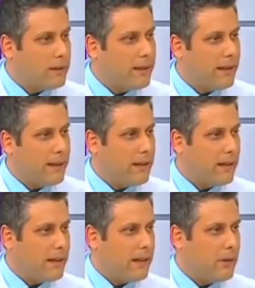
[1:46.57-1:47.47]
até
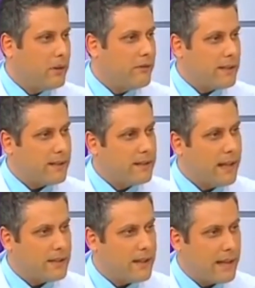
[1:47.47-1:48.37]
a
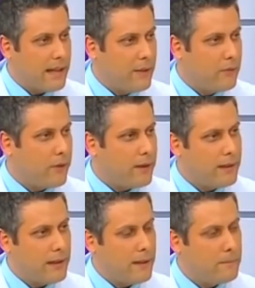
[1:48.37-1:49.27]
Universidade da
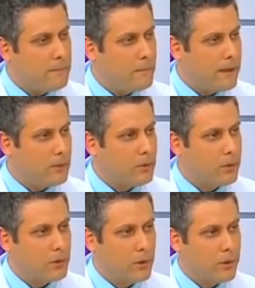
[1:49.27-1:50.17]
Califórnia, lá para o
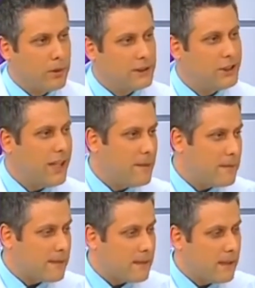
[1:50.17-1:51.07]
Dr.
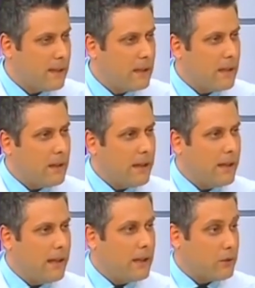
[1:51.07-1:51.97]
James,
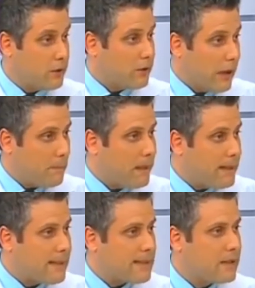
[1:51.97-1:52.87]
é,
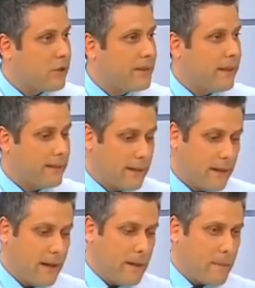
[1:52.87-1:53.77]
apenas essas 80.
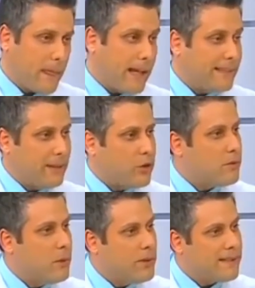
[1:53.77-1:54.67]
Até
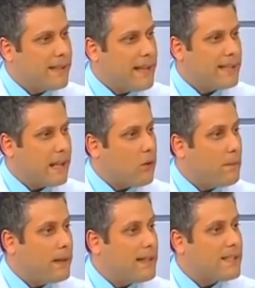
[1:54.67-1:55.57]
2006 eram
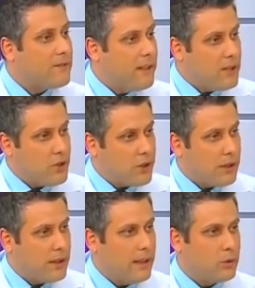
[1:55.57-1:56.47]
apenas 20
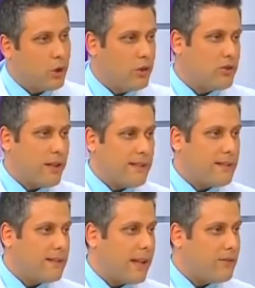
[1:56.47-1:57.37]
e todos eles
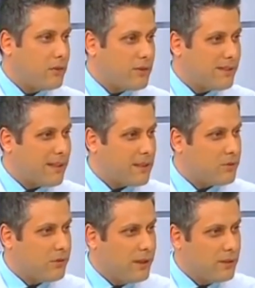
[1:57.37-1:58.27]
estavam nos
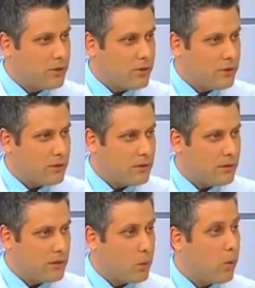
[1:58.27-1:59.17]
Estados Unidos.
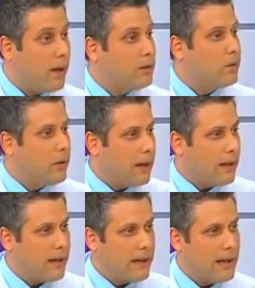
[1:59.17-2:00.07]
Uhum. Quando a,
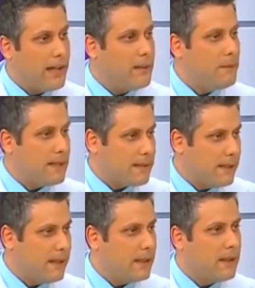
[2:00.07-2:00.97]
a
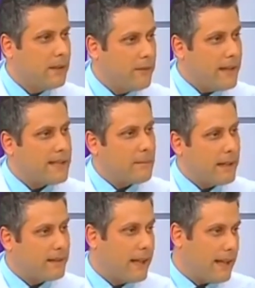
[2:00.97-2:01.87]
ABC fez a
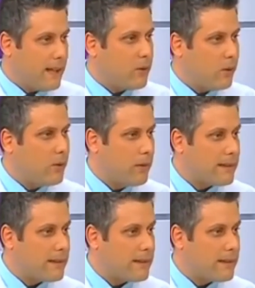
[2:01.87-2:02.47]
matéria com